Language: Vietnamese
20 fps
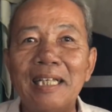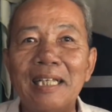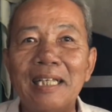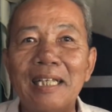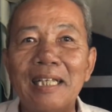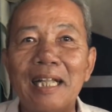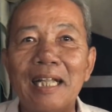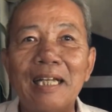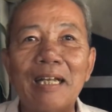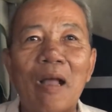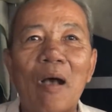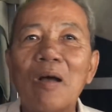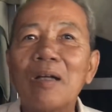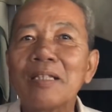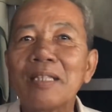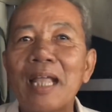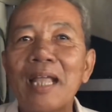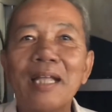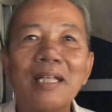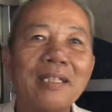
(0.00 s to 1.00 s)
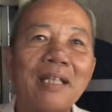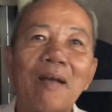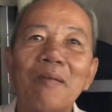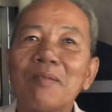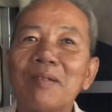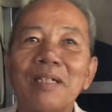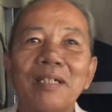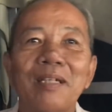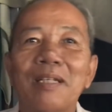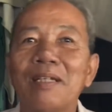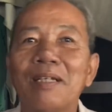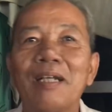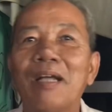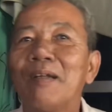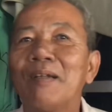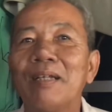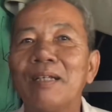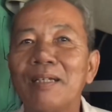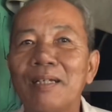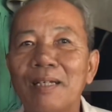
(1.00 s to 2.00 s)
để lọt té xong rồi, rồi,
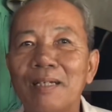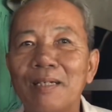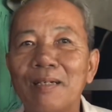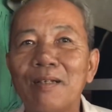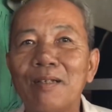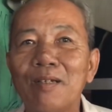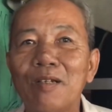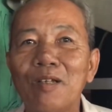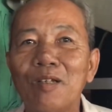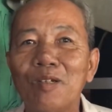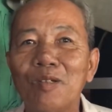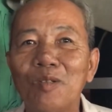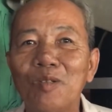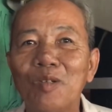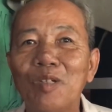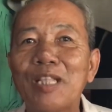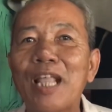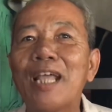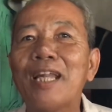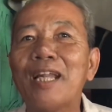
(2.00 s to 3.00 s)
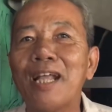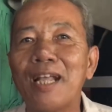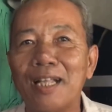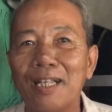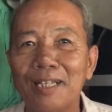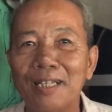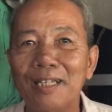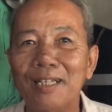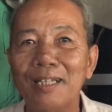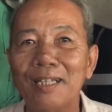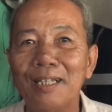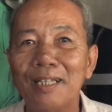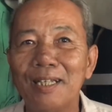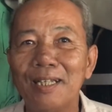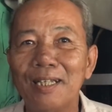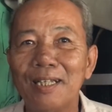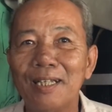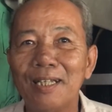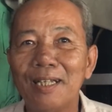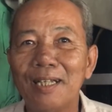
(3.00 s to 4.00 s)
rồi, rồi nó nó nó chết á
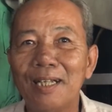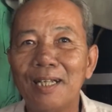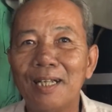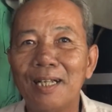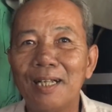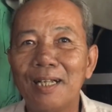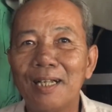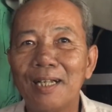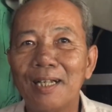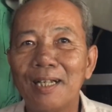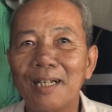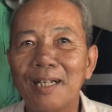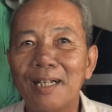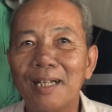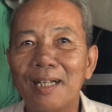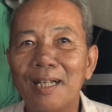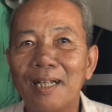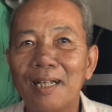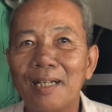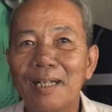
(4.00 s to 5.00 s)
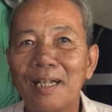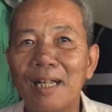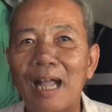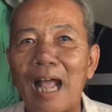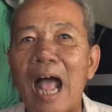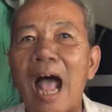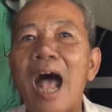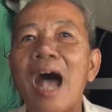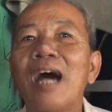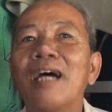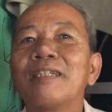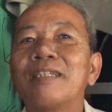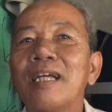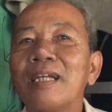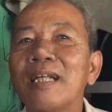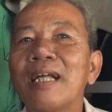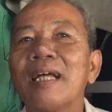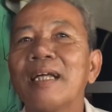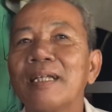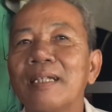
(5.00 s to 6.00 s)
à, sức hồn mèo hết à,
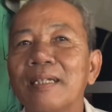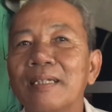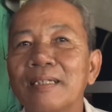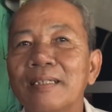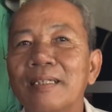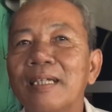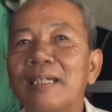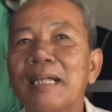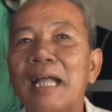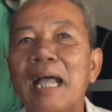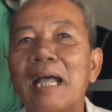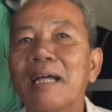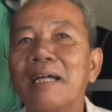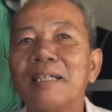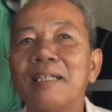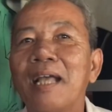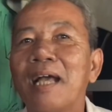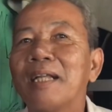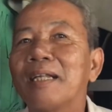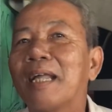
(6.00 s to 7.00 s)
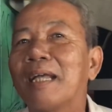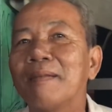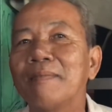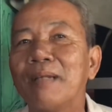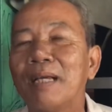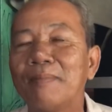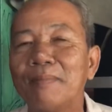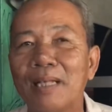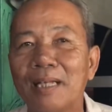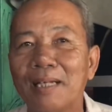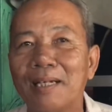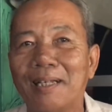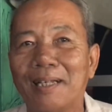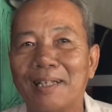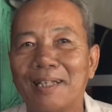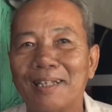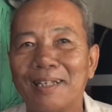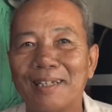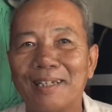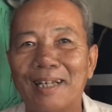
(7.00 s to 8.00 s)
sức sức ra thì vớt đem lên ra
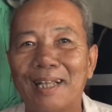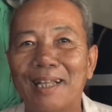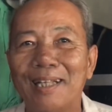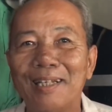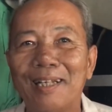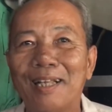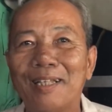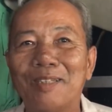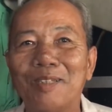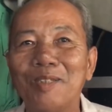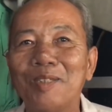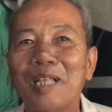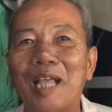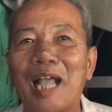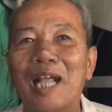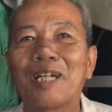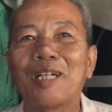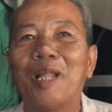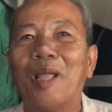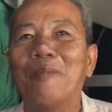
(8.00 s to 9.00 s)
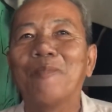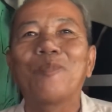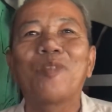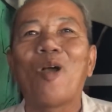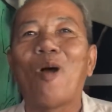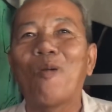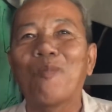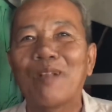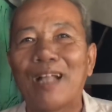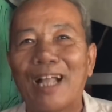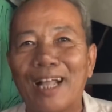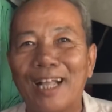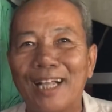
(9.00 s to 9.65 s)
là chữa sạc liệm chôn à